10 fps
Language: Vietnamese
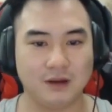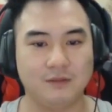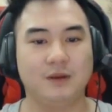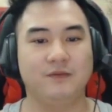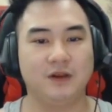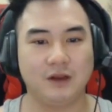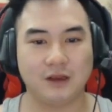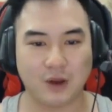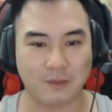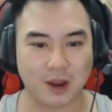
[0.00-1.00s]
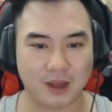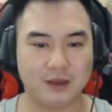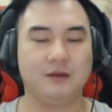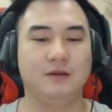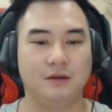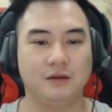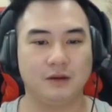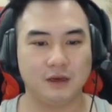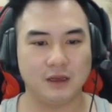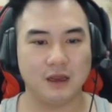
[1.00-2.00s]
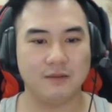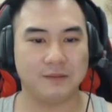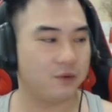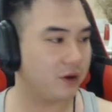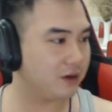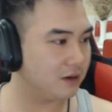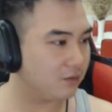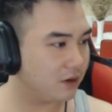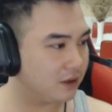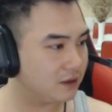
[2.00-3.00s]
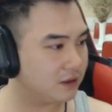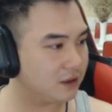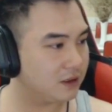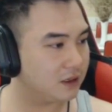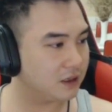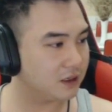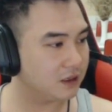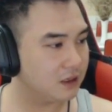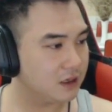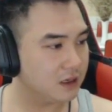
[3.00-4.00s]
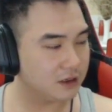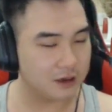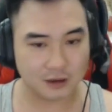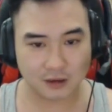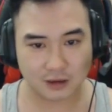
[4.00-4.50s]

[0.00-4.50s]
mình vẫn có thể thoải mái, nó đỡ mệt mỏi, đỡ mỏi lưng, đỡ